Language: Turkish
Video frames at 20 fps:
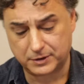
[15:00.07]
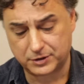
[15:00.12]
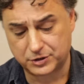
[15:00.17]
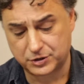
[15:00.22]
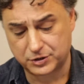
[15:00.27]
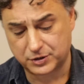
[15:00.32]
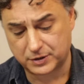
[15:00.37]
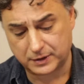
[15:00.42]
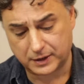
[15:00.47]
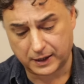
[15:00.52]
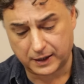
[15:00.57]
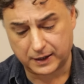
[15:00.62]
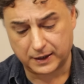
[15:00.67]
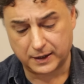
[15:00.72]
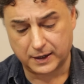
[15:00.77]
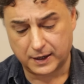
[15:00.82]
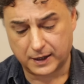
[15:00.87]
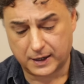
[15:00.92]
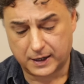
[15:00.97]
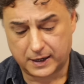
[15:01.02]
Çin'de
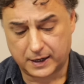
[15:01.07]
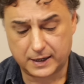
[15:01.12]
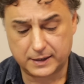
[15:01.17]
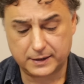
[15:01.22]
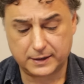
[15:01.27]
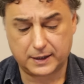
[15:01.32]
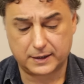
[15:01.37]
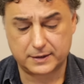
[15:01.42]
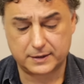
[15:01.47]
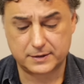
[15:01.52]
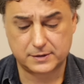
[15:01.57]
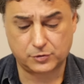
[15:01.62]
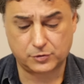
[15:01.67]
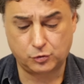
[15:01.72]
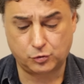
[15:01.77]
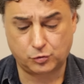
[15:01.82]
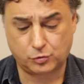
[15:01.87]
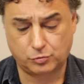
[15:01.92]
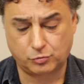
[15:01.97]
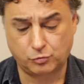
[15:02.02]
endeks
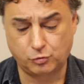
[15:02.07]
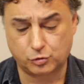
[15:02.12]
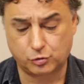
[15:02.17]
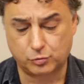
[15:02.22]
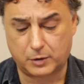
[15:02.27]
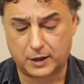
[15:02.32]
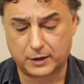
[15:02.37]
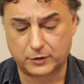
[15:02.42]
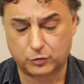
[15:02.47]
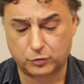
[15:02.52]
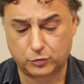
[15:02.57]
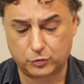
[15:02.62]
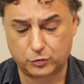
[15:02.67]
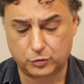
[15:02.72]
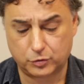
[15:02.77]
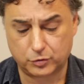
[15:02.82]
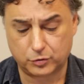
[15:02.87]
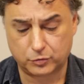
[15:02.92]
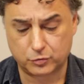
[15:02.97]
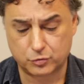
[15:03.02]
cuma
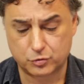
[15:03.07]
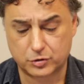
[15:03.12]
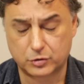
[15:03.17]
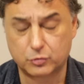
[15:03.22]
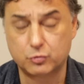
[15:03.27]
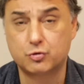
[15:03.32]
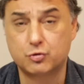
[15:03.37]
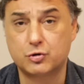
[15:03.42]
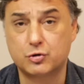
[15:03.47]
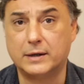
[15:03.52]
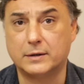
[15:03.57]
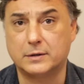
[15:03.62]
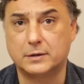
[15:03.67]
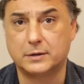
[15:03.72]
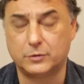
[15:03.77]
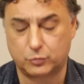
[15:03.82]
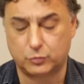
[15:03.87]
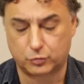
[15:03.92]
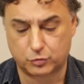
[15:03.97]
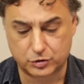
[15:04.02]
günü %3'e
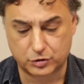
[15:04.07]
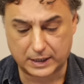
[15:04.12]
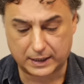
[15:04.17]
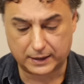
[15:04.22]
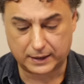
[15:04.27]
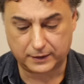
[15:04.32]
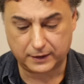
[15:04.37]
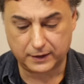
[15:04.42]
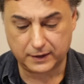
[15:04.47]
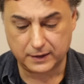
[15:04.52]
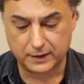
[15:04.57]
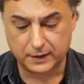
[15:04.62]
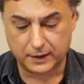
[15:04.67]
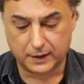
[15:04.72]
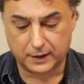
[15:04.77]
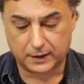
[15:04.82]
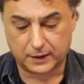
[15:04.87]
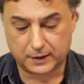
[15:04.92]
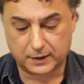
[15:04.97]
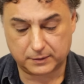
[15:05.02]
yakın yükseldi.
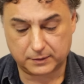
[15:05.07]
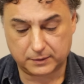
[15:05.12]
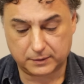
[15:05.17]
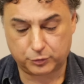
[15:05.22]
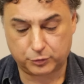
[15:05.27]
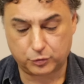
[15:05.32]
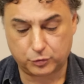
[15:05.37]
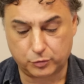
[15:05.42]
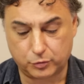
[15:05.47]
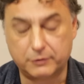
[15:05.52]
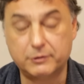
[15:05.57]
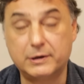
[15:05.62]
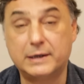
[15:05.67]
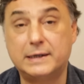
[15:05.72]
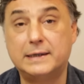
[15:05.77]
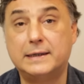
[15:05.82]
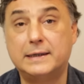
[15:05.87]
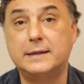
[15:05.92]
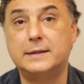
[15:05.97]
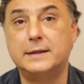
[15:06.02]
E, büyüme
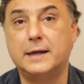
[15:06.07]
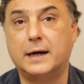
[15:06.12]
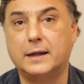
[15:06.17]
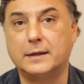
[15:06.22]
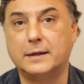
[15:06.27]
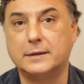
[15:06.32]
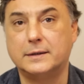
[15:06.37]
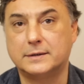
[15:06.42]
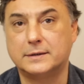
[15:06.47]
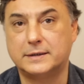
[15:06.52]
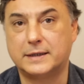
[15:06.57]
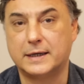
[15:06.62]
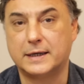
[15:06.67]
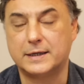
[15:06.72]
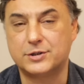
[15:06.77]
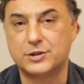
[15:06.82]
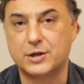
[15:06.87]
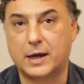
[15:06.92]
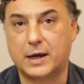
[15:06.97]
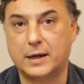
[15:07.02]
verilerini aldık
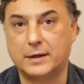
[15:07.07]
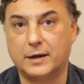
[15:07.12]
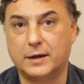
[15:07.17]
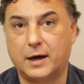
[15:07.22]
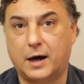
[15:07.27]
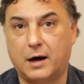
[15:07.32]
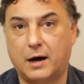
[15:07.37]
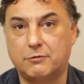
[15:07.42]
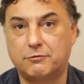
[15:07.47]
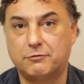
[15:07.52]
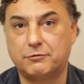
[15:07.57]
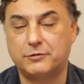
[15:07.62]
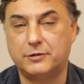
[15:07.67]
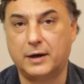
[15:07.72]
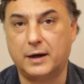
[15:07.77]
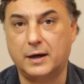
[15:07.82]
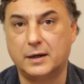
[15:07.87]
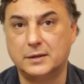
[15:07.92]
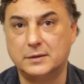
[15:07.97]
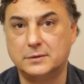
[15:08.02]
geçen
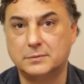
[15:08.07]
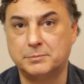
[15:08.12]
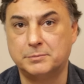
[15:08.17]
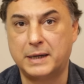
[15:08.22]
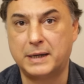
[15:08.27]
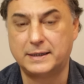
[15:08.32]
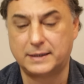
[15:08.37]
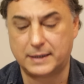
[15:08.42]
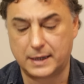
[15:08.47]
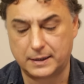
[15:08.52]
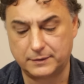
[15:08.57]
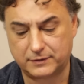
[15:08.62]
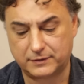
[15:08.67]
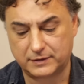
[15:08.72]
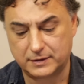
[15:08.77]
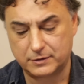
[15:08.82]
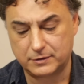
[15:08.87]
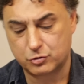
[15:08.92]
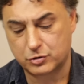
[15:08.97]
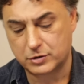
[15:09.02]
hafta.
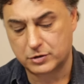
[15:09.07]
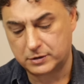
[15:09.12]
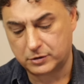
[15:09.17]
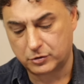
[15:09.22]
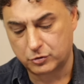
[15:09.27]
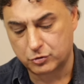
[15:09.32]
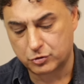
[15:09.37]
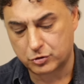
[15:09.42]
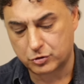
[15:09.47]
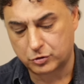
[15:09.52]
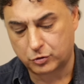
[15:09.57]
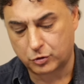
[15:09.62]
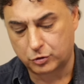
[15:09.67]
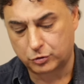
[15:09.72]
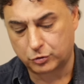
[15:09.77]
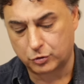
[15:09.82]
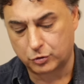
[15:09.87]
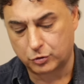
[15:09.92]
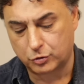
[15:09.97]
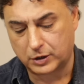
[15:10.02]
Beklentilerin üzerinde
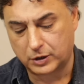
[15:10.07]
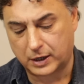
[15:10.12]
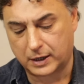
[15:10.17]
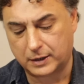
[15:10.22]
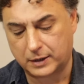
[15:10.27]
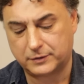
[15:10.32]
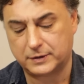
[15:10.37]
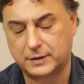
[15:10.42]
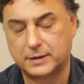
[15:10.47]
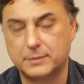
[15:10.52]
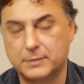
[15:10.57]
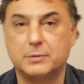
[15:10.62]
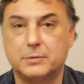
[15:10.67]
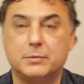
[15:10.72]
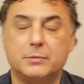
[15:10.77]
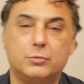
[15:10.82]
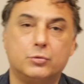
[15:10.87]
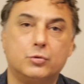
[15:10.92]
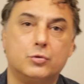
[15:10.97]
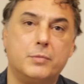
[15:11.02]
%4.6 gibi
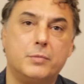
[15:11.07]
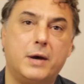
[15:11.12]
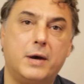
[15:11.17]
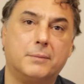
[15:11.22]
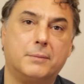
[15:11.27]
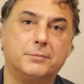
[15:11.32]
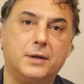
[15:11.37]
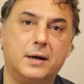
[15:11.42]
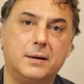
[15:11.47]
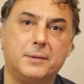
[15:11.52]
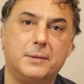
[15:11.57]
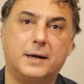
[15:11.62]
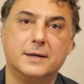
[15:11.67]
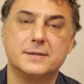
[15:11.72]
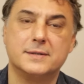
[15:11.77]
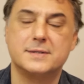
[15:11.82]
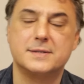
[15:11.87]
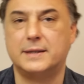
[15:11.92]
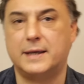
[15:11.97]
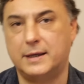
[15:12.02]
bir büyüme yaptı ama
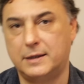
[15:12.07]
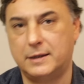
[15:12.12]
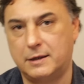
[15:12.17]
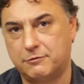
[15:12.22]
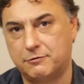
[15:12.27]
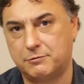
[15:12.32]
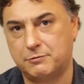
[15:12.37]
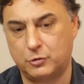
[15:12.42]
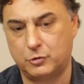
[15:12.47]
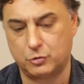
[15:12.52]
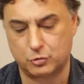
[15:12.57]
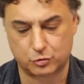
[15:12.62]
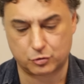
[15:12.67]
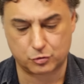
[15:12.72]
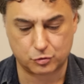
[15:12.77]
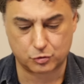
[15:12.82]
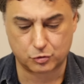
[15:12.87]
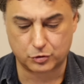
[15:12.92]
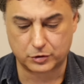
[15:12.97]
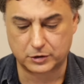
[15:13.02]
asıl hedef
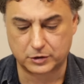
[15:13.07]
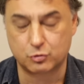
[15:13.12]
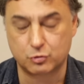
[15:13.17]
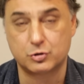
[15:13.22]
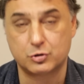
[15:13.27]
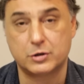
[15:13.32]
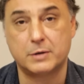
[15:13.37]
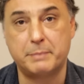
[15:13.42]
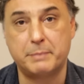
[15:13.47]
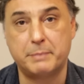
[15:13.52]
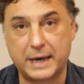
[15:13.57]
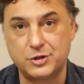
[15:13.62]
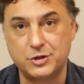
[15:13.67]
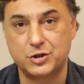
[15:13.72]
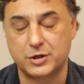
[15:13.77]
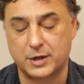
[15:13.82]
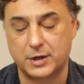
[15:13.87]
biliyorsunuz orada %5.